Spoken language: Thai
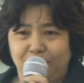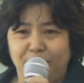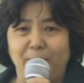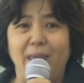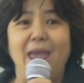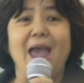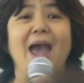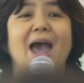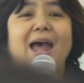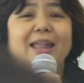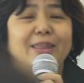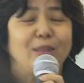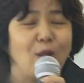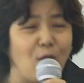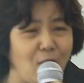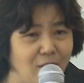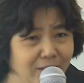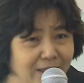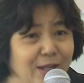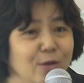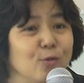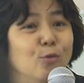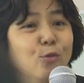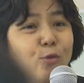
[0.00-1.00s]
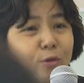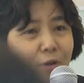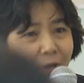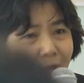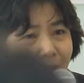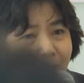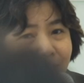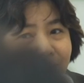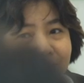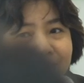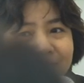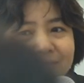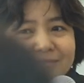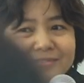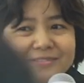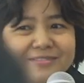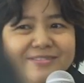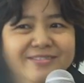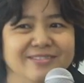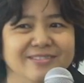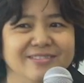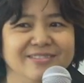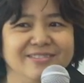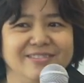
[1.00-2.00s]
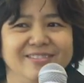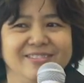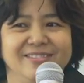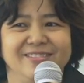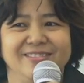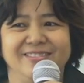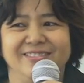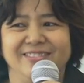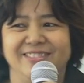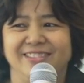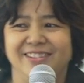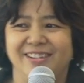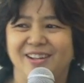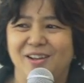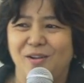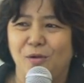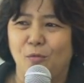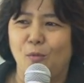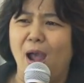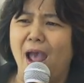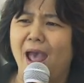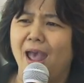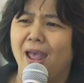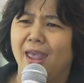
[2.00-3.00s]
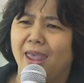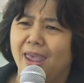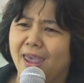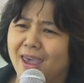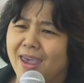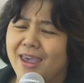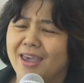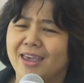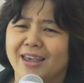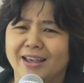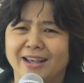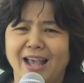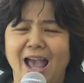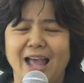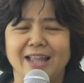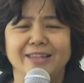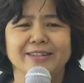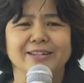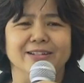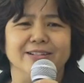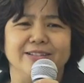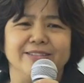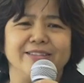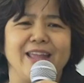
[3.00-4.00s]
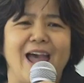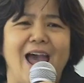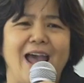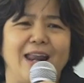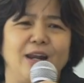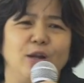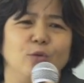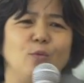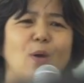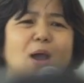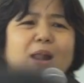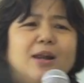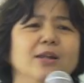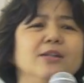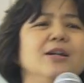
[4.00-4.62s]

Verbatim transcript: ไปหาต่อใน Google ว่าเอ๊ะการสื่อสารหรือว่า